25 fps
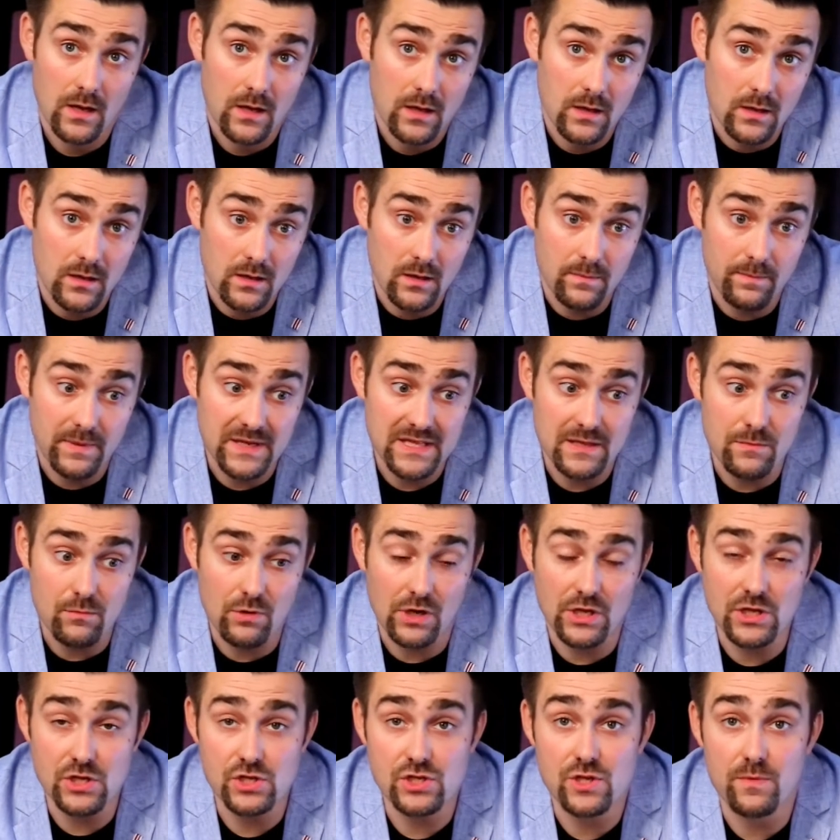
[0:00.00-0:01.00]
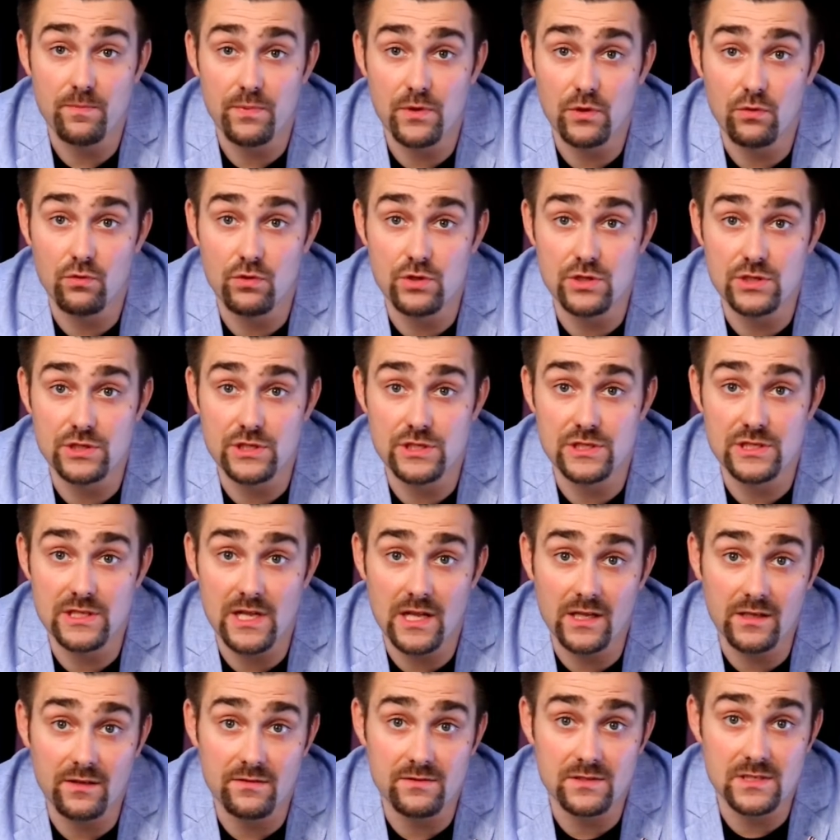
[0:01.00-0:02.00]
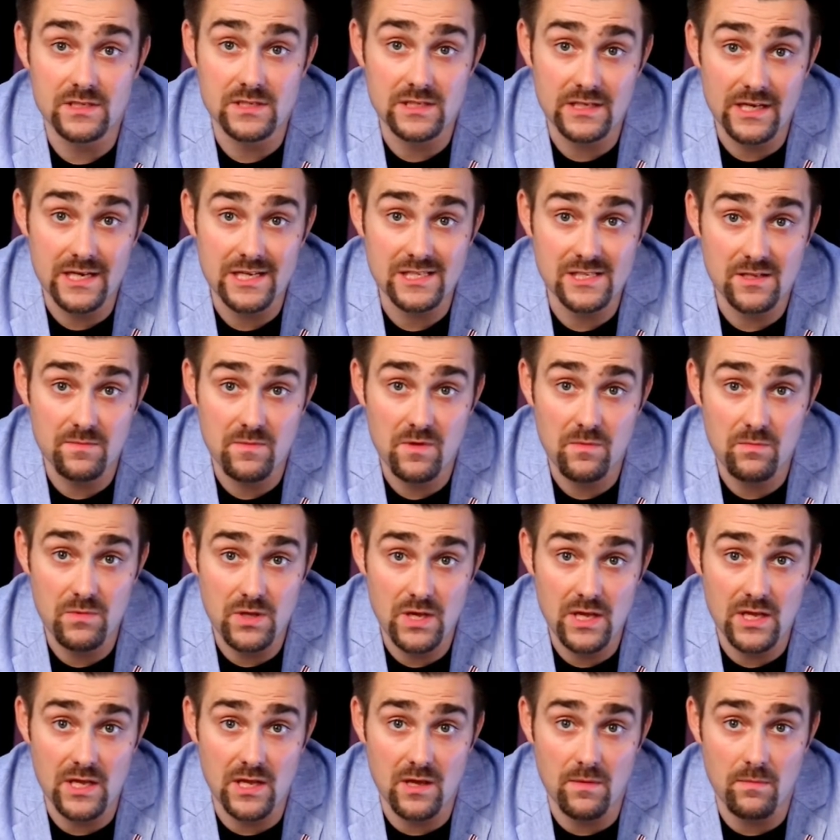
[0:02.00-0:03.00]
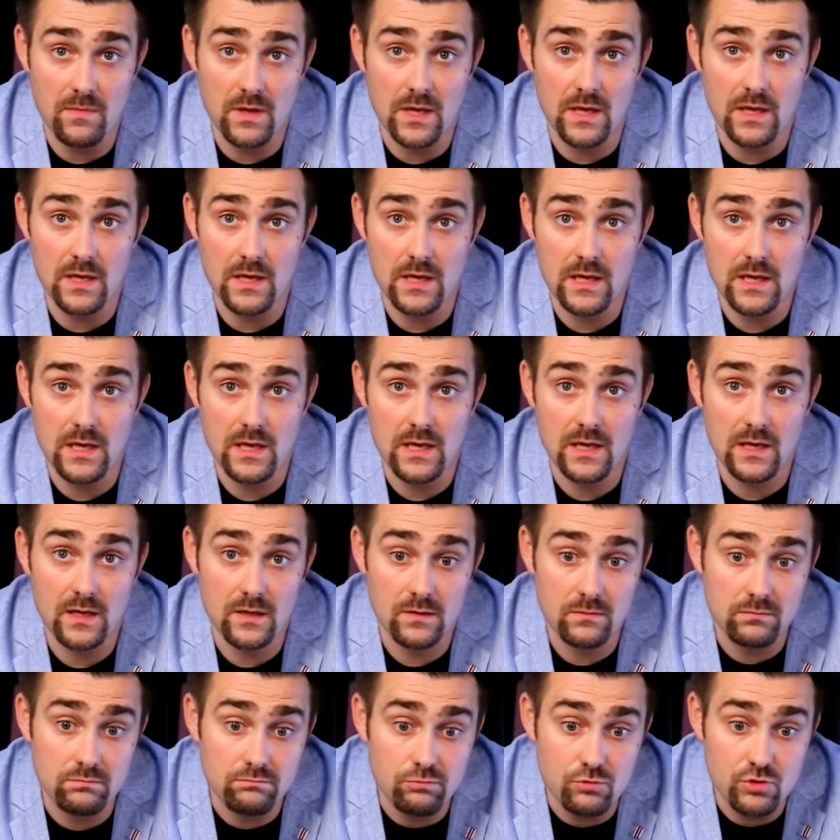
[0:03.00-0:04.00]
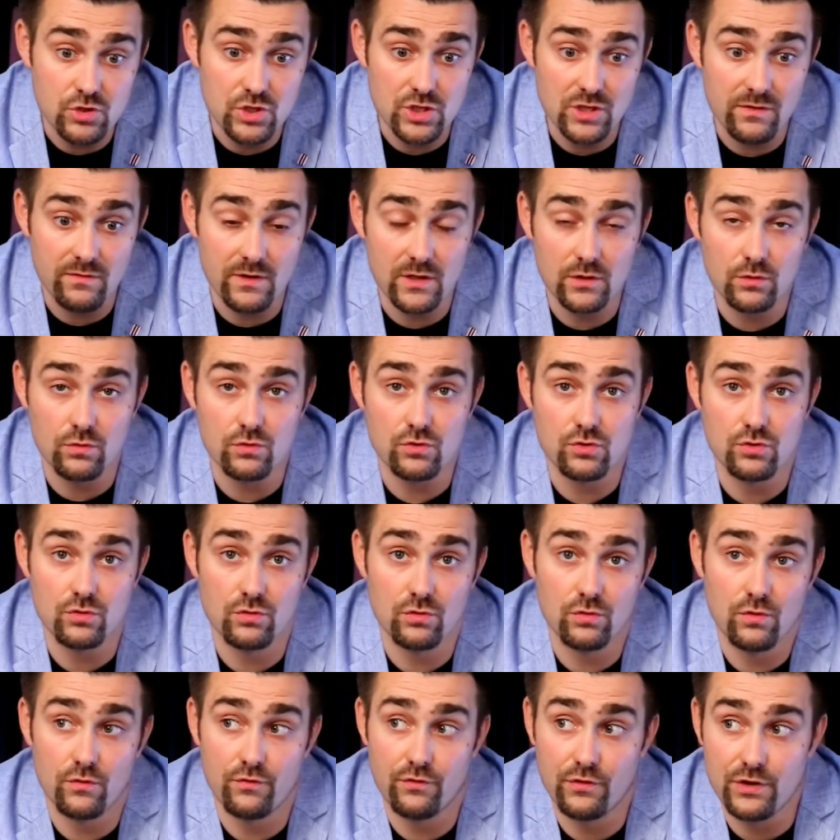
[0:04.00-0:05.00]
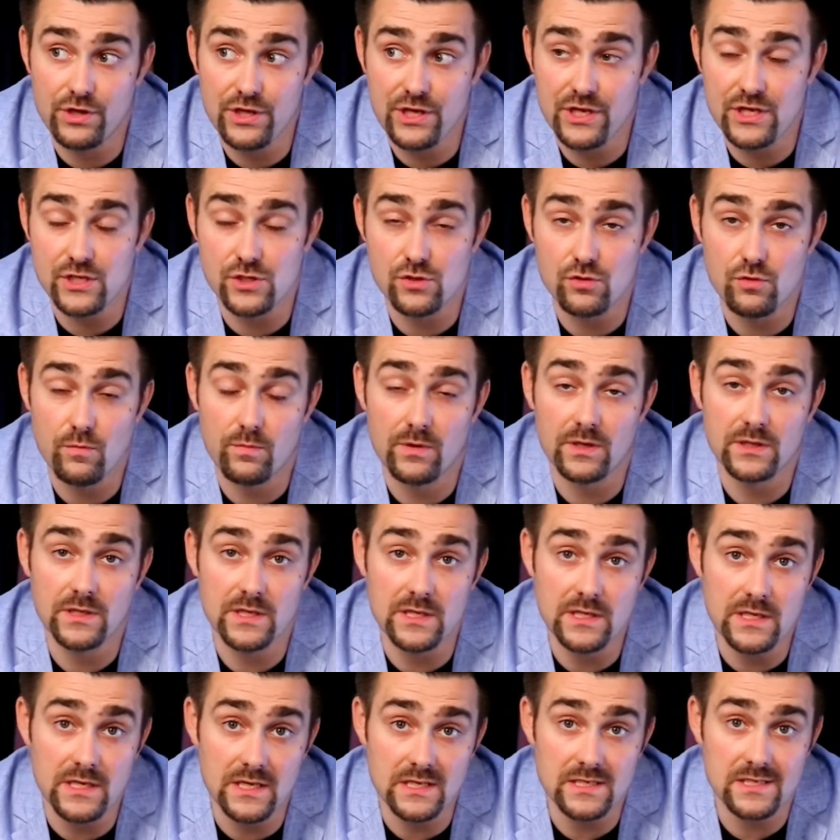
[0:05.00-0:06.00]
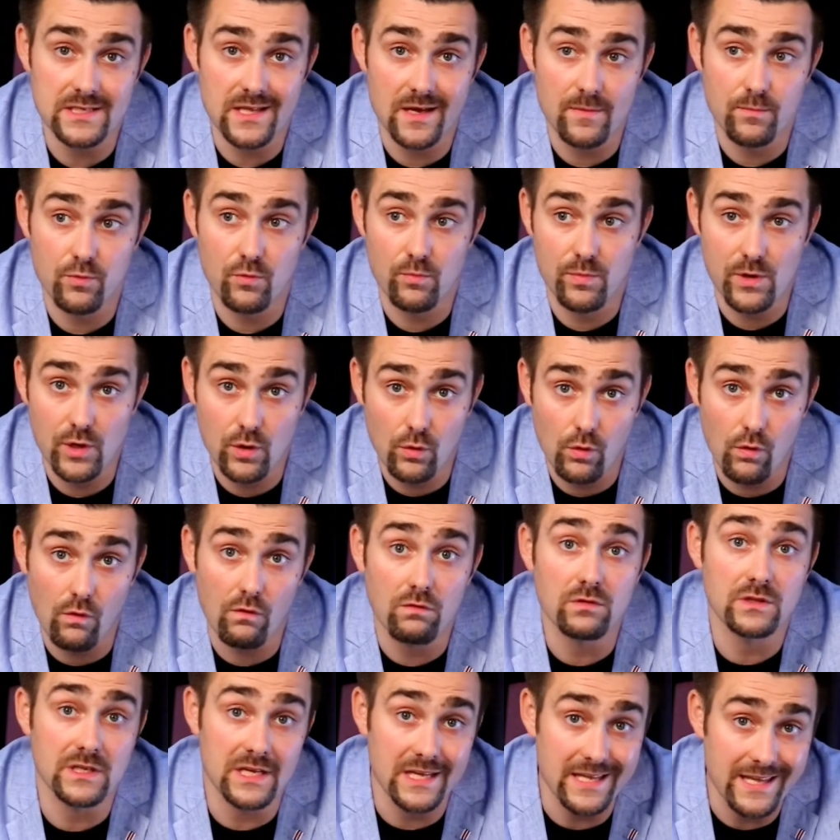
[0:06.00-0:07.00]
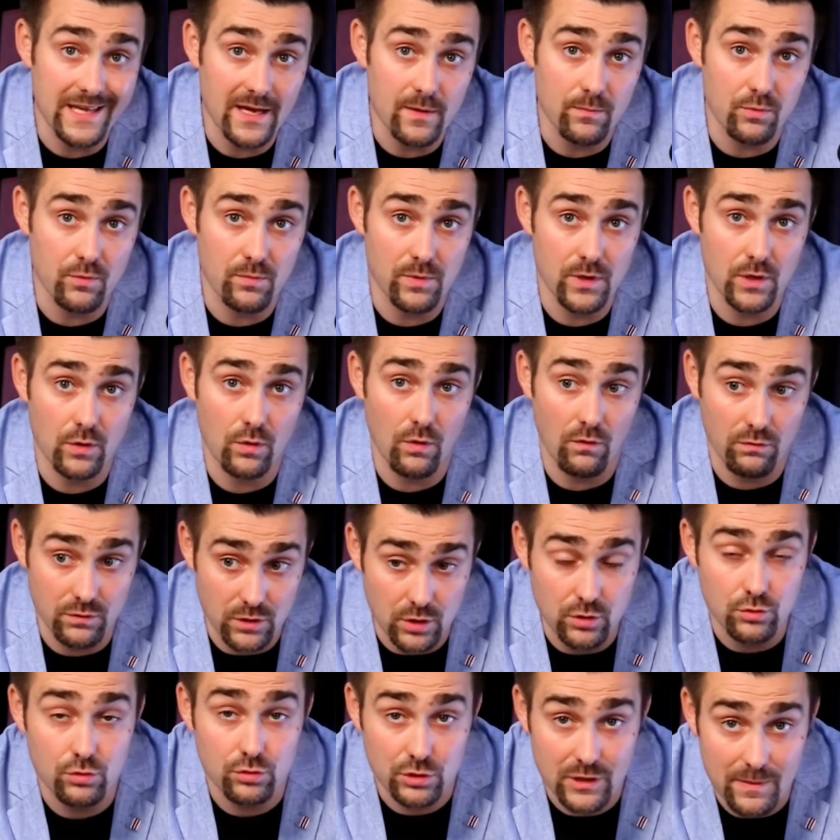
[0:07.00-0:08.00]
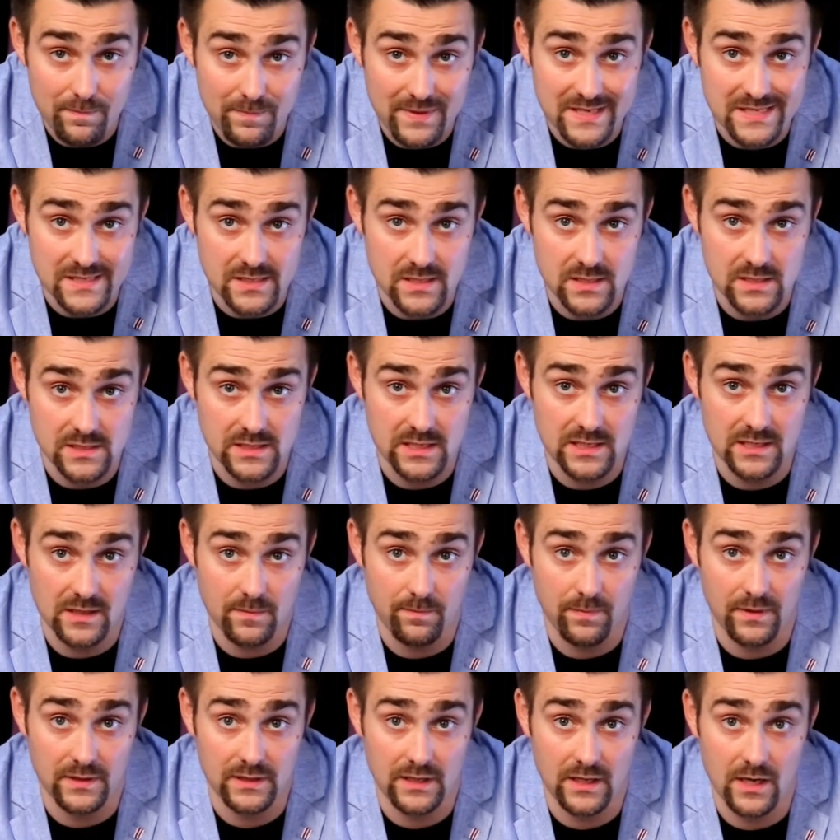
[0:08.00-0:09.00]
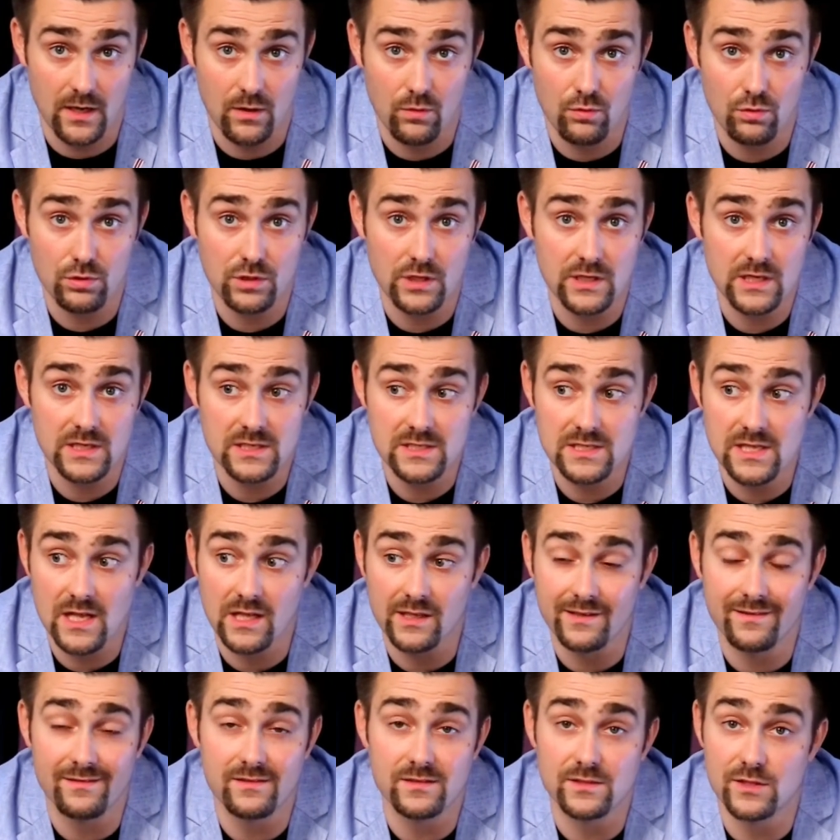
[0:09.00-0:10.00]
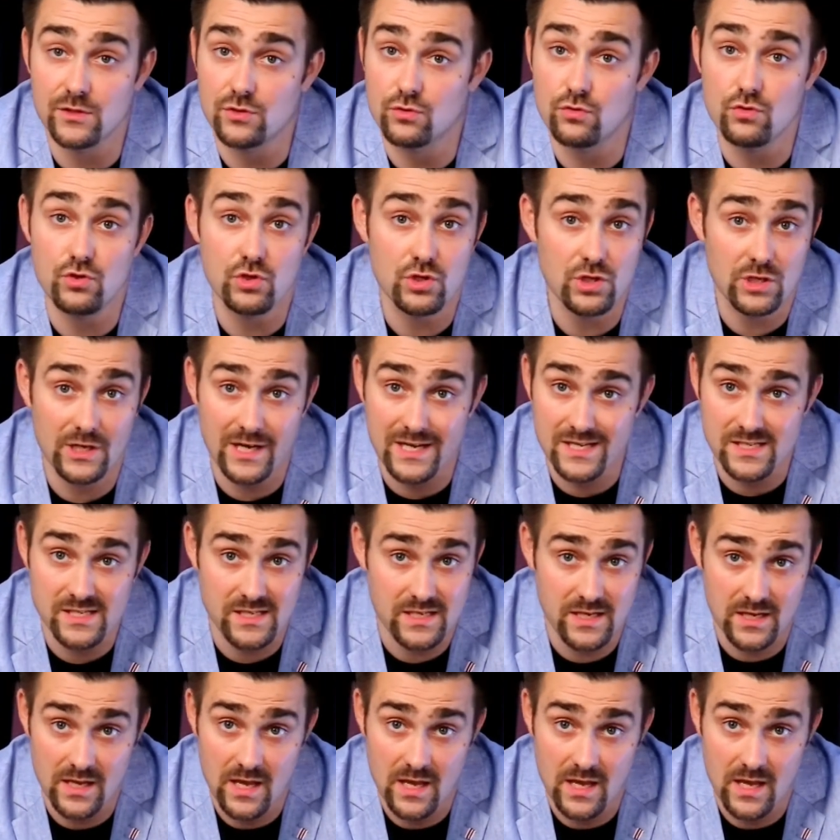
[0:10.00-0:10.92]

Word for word: Э, поэтому, конечно, приходится сталкиваться с разными мнениями. И учитывая то, что в книге собраны тексты опубликованные и не опубликованные, но написанные за это полтора года, я сталкивался с очень разной